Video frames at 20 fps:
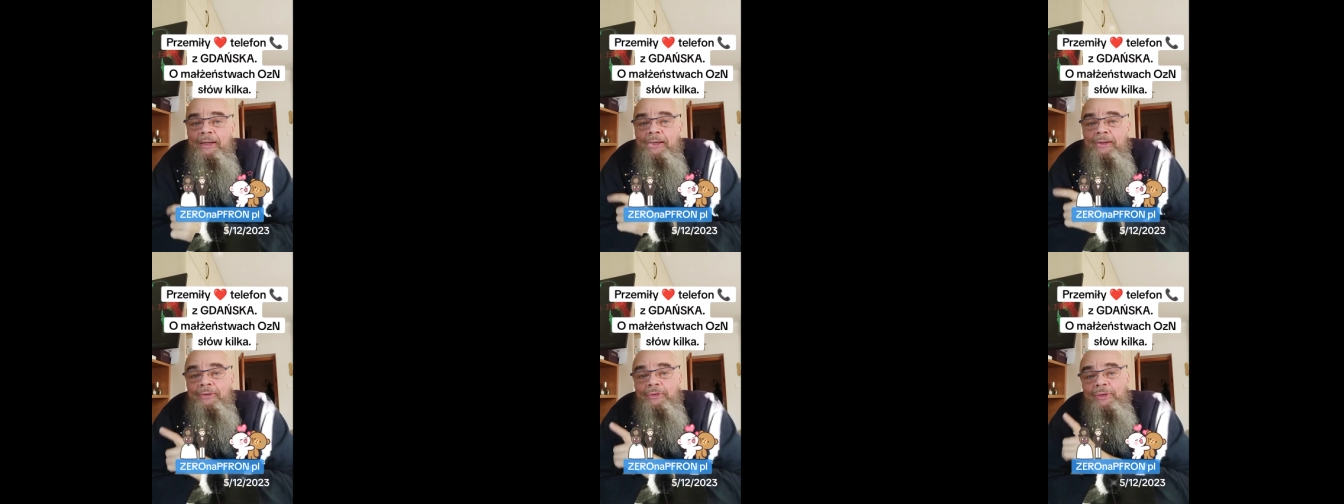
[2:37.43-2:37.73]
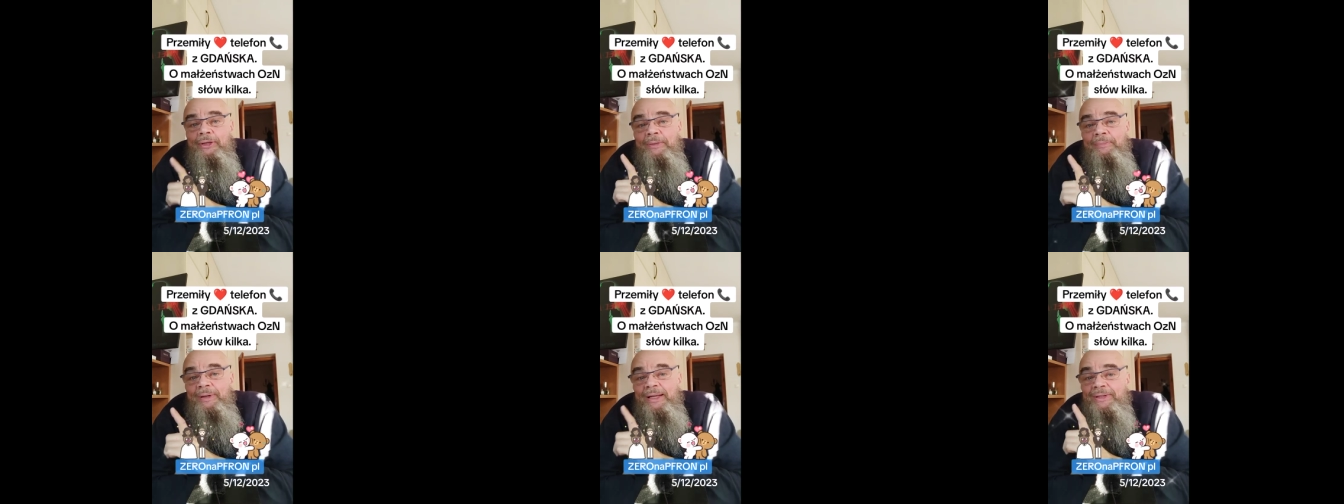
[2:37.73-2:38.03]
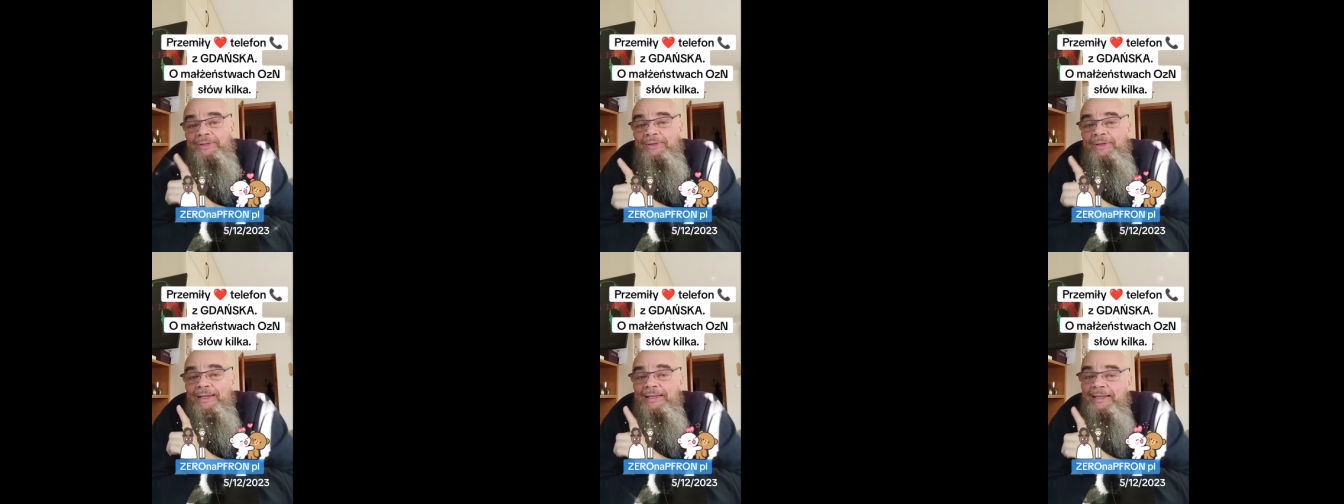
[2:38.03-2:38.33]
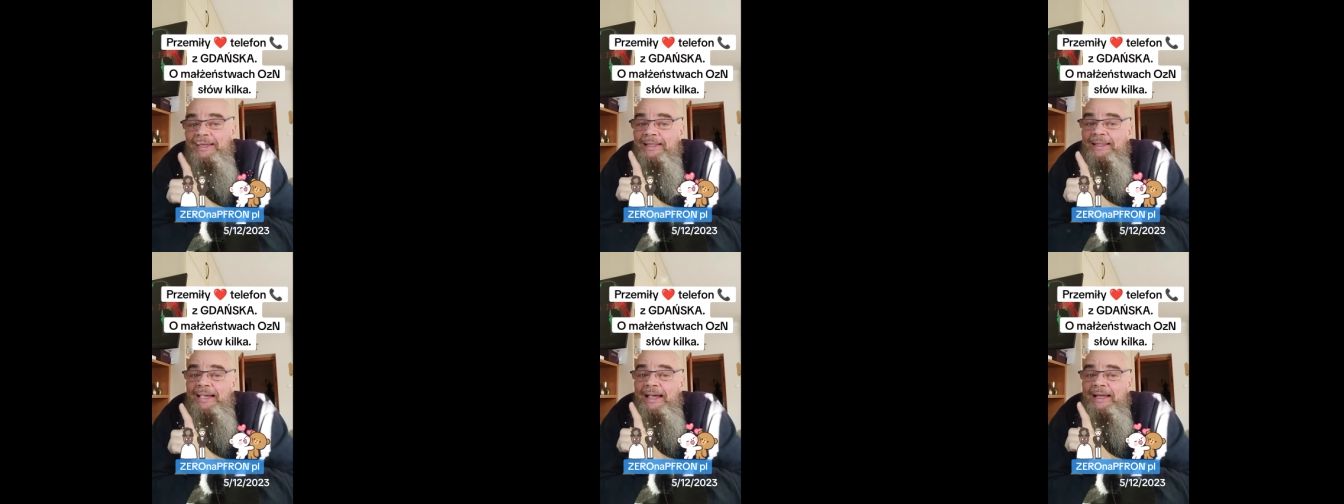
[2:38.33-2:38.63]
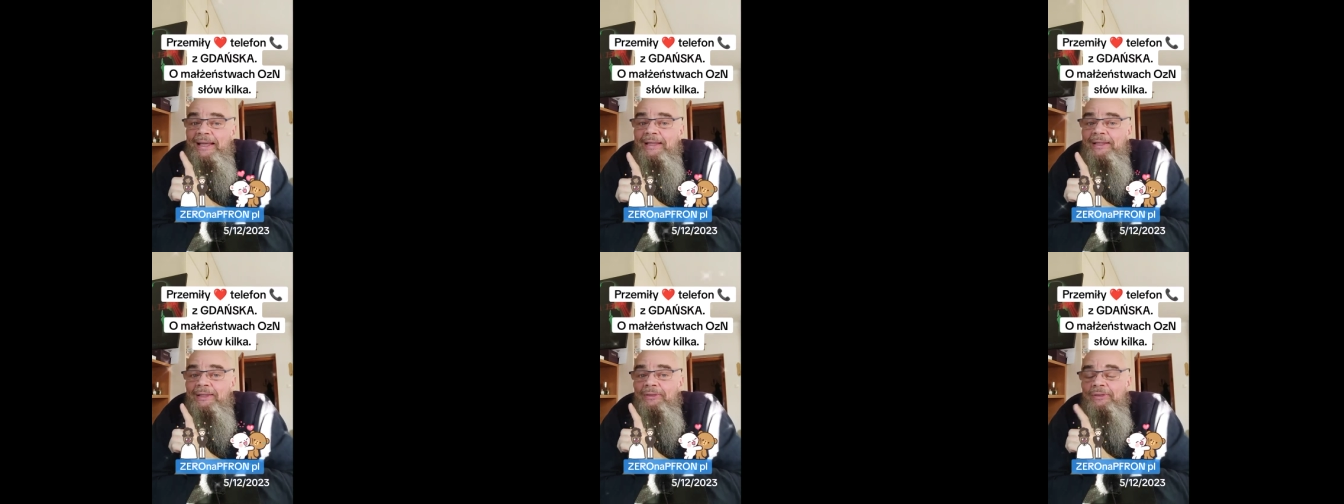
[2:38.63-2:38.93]
które pracuje nie
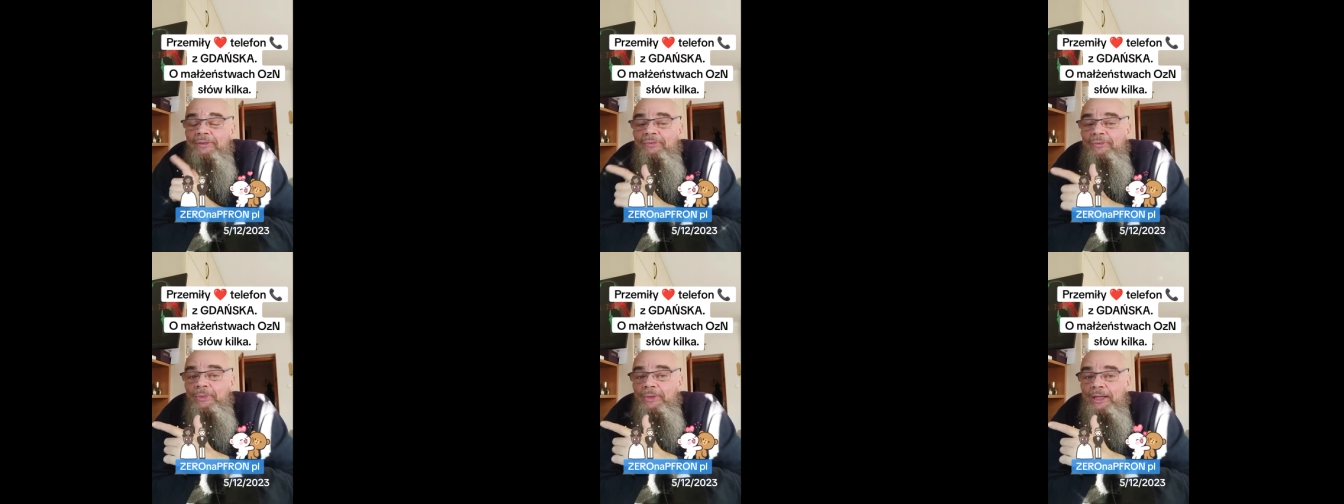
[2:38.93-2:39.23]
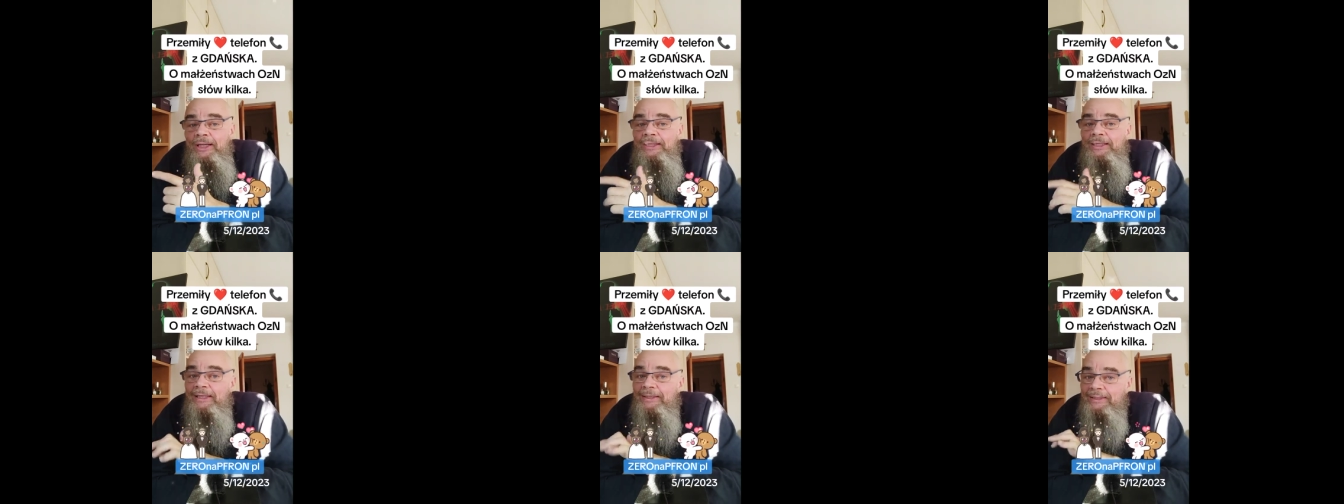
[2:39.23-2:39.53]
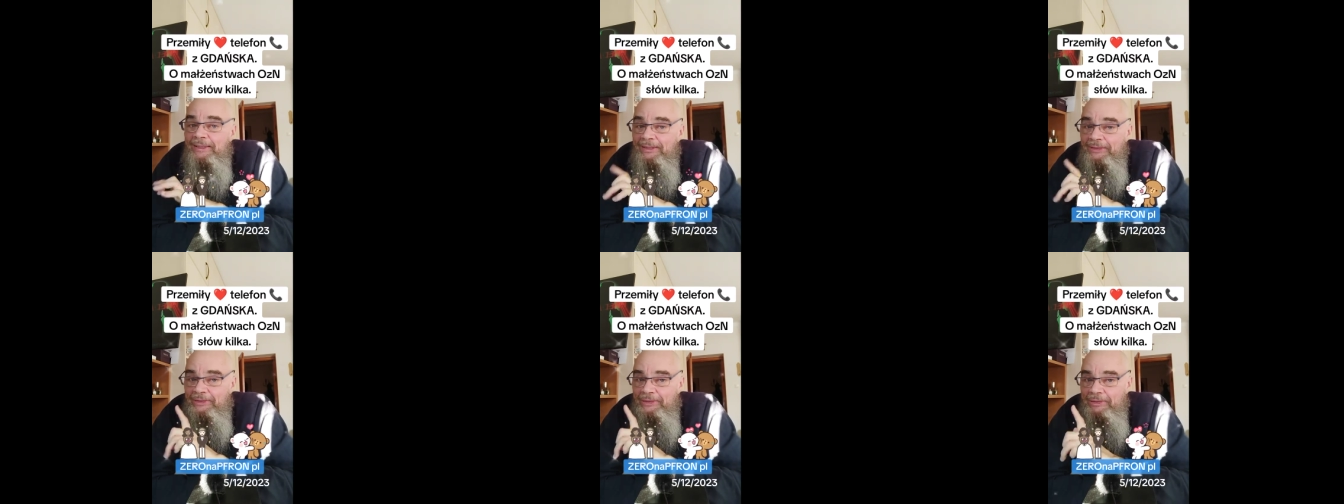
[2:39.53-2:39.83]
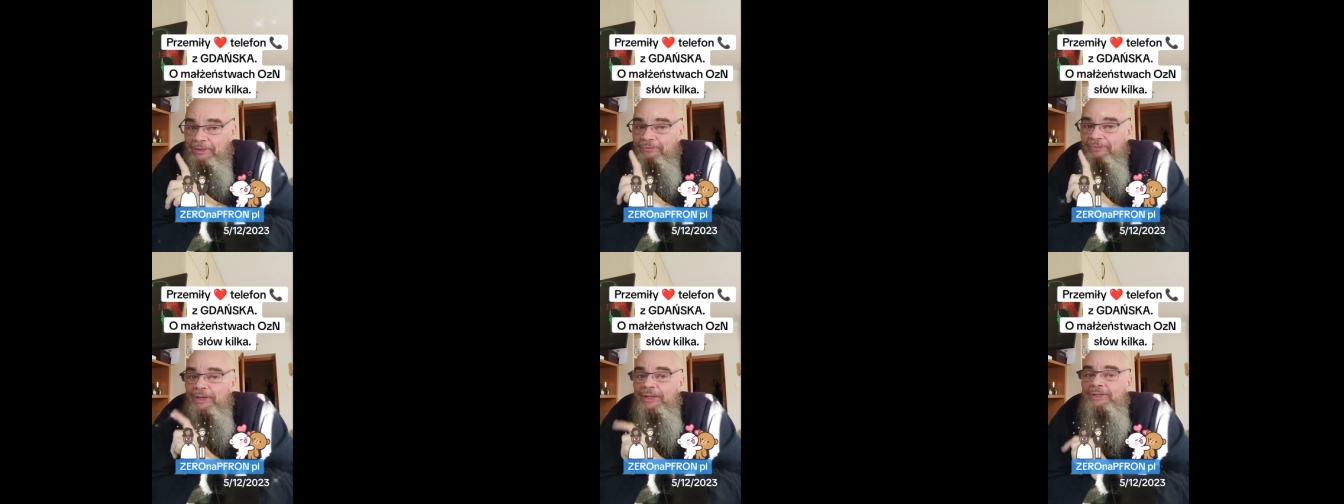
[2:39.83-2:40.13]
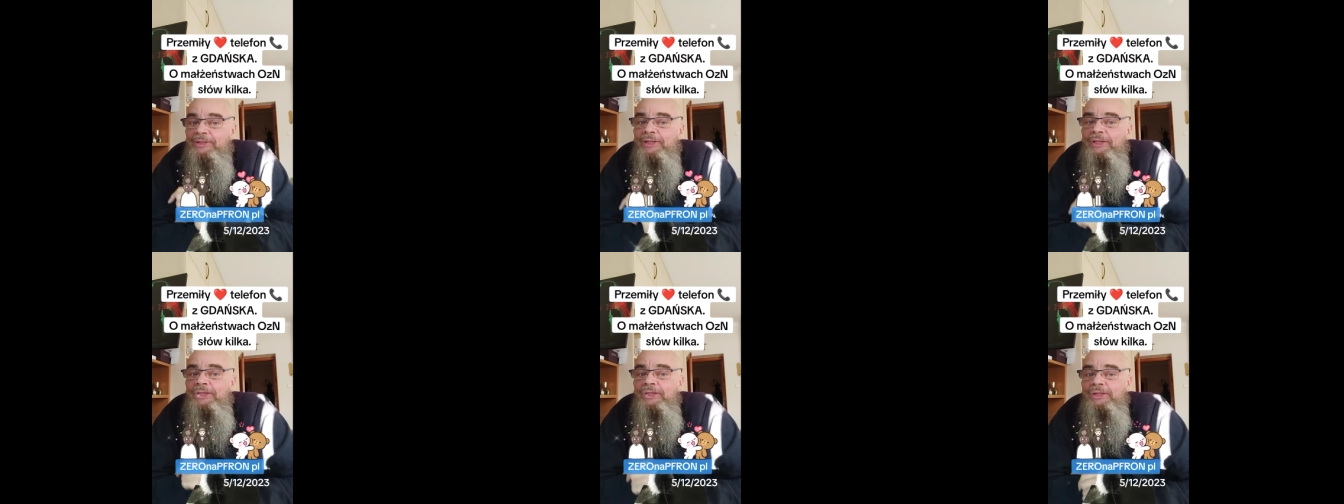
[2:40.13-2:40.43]
na dwóch etatach, tylko
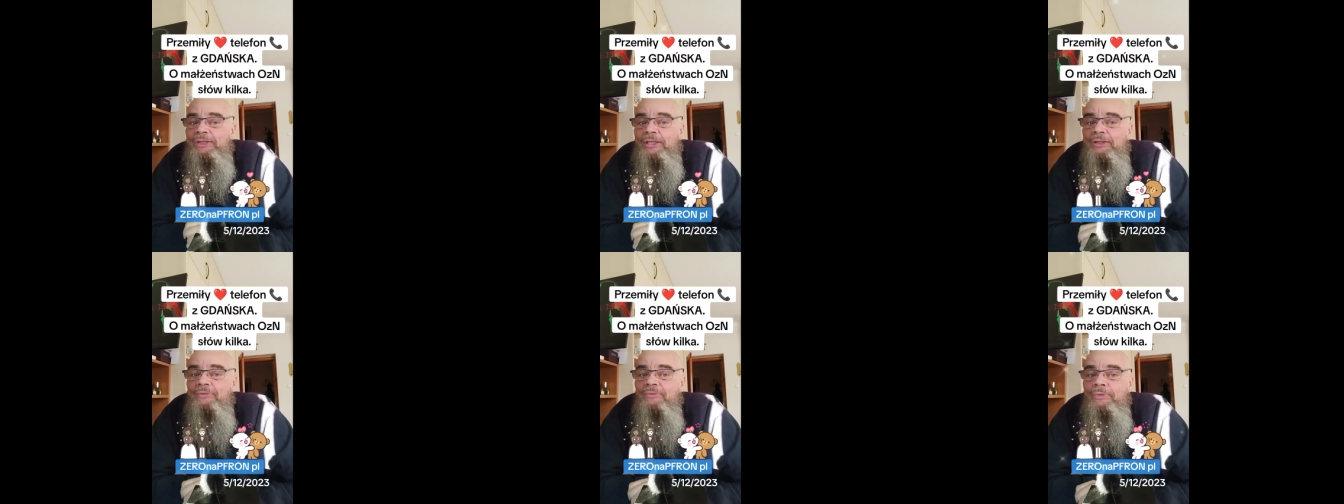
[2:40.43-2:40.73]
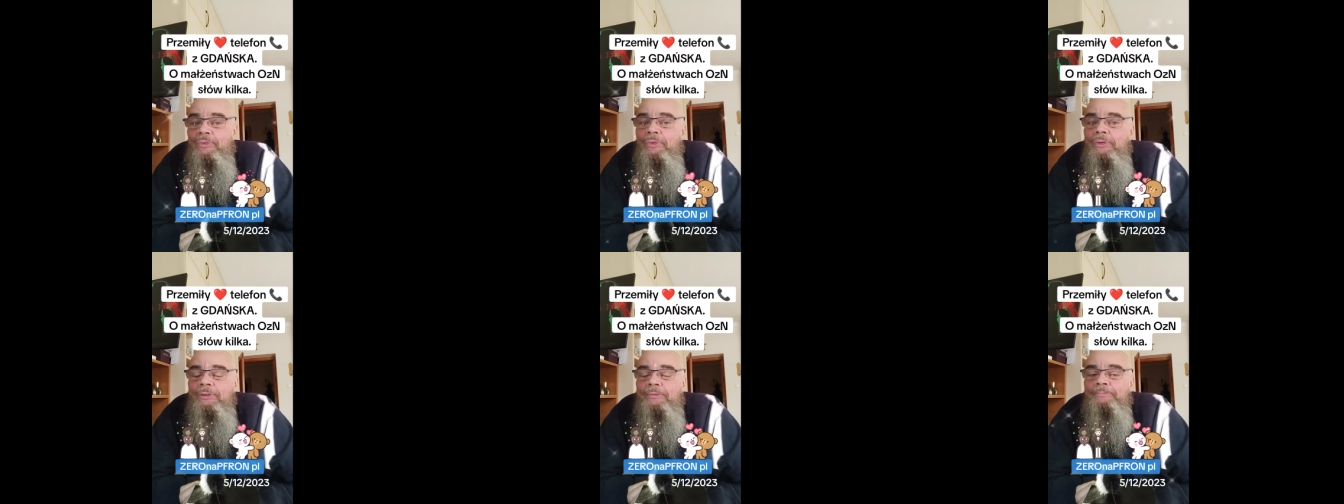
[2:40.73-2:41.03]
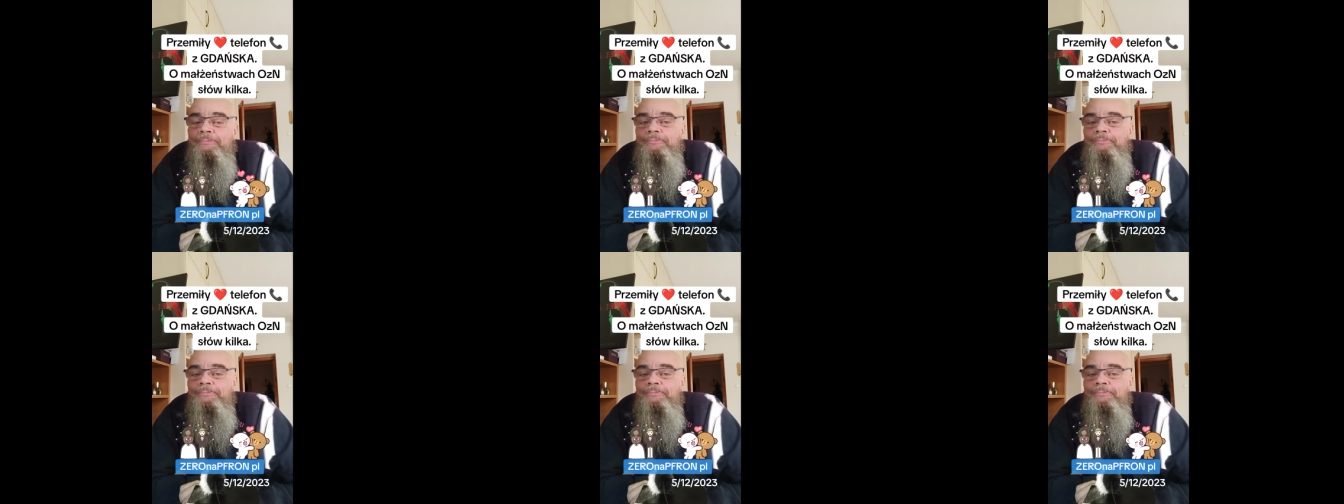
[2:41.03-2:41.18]
więcej niż na dwóch